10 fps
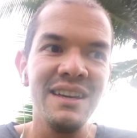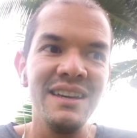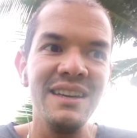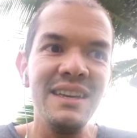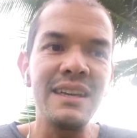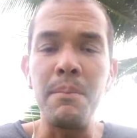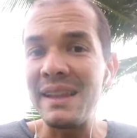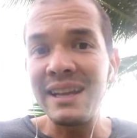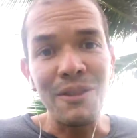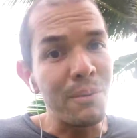y que
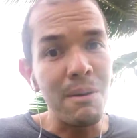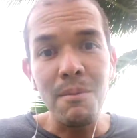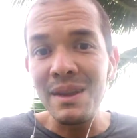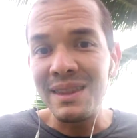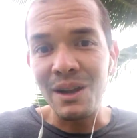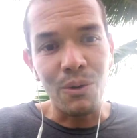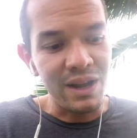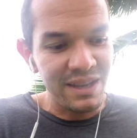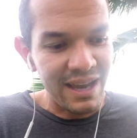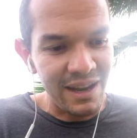platicando brevemente con
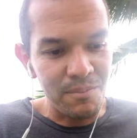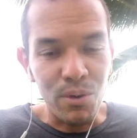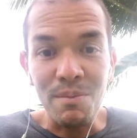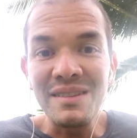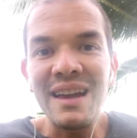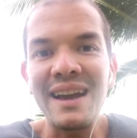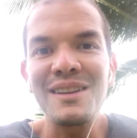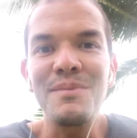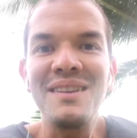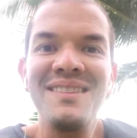ella por
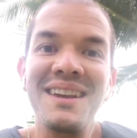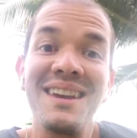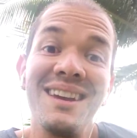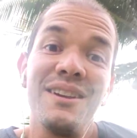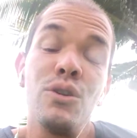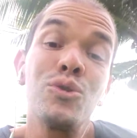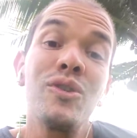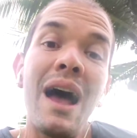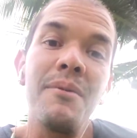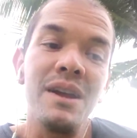mensajes me decía que no
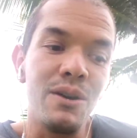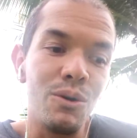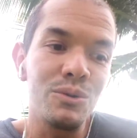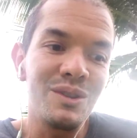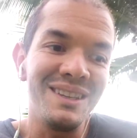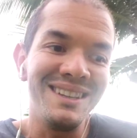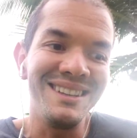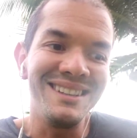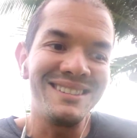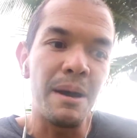sabe, ¿no?
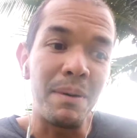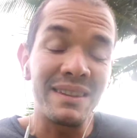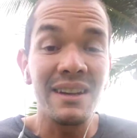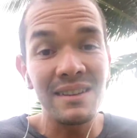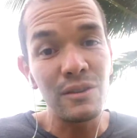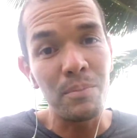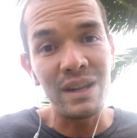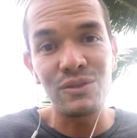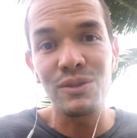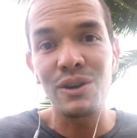Si, si a partir de esta
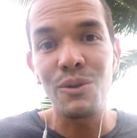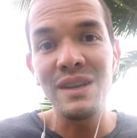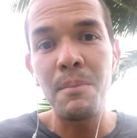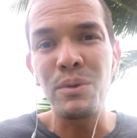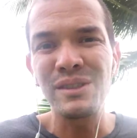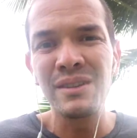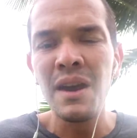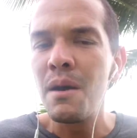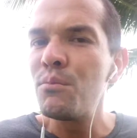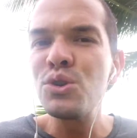operación de rodilla, pues
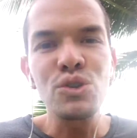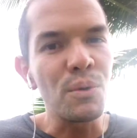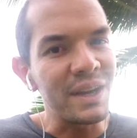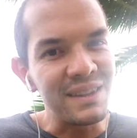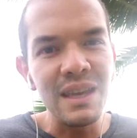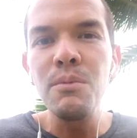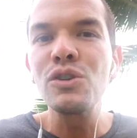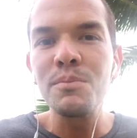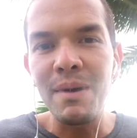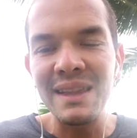muchos
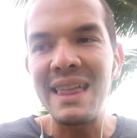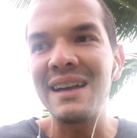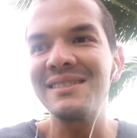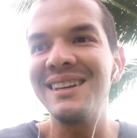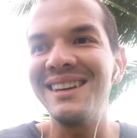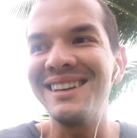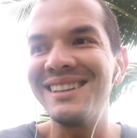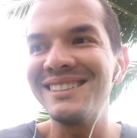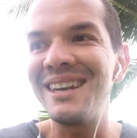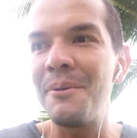objetivos, metas que,
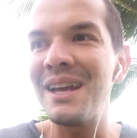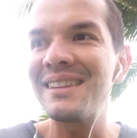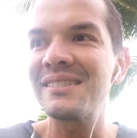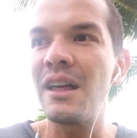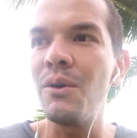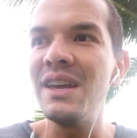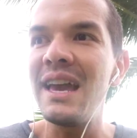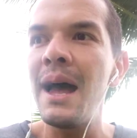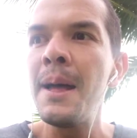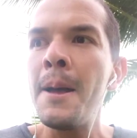se había trazado
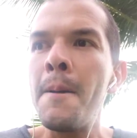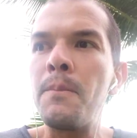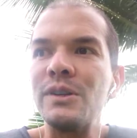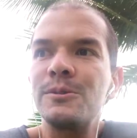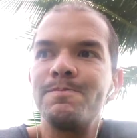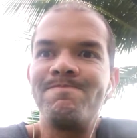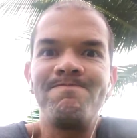ella, pues